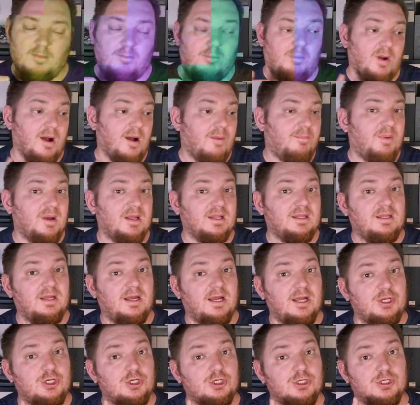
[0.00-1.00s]
По
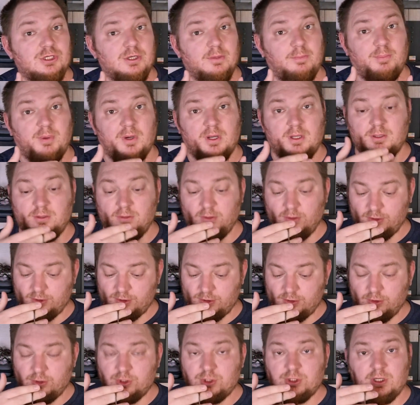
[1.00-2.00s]
подаче же
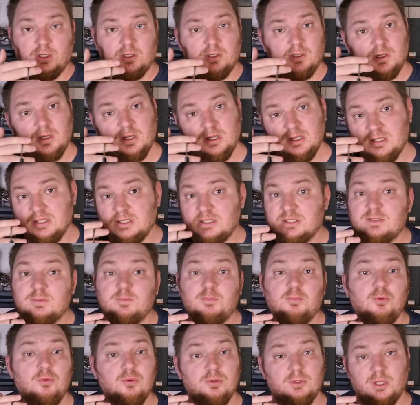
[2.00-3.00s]
продукцию Шанлинг
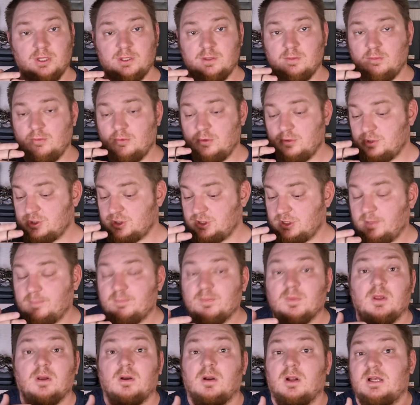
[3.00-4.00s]
спутать можно
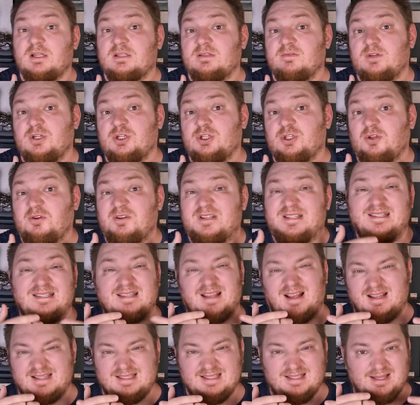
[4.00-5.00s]
разве что
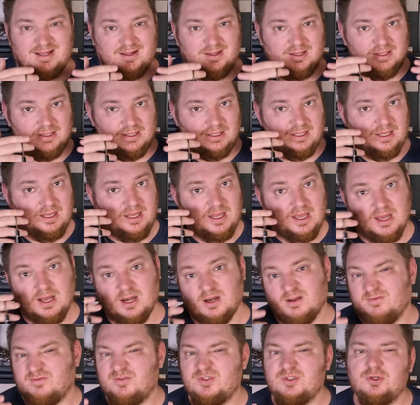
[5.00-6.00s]
со
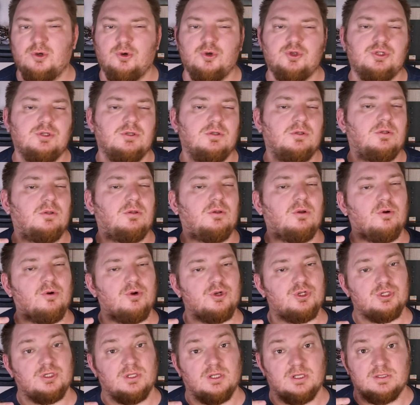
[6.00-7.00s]
Сталанкерн. Все очень
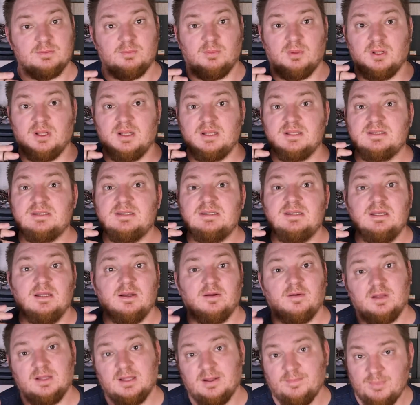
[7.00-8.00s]
точно,
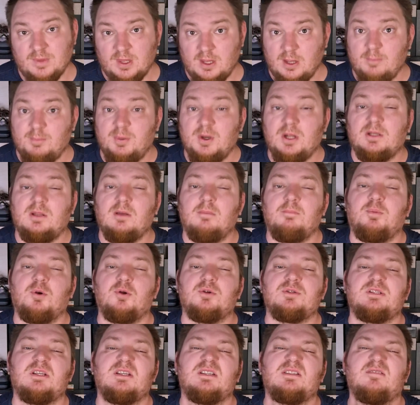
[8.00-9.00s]
сбалансировано и при этом
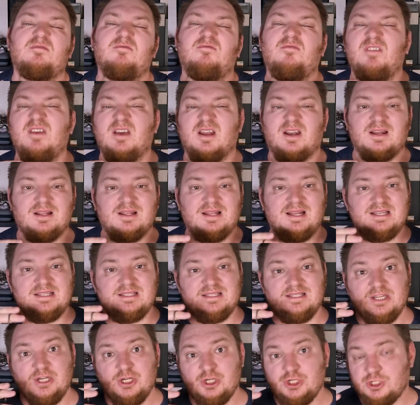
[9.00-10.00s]
просто
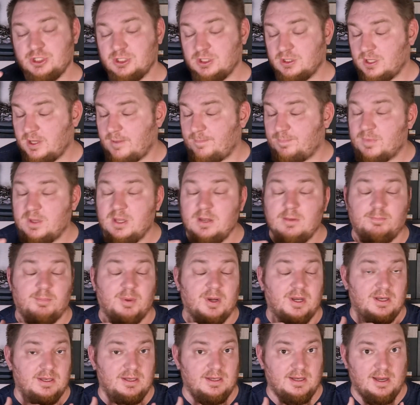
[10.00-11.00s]
сверхнасыщенно и
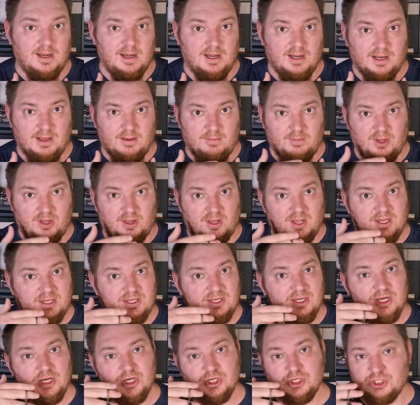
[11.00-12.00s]
предельно
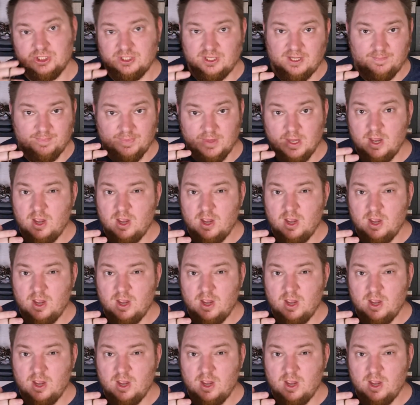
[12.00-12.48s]
мелодично.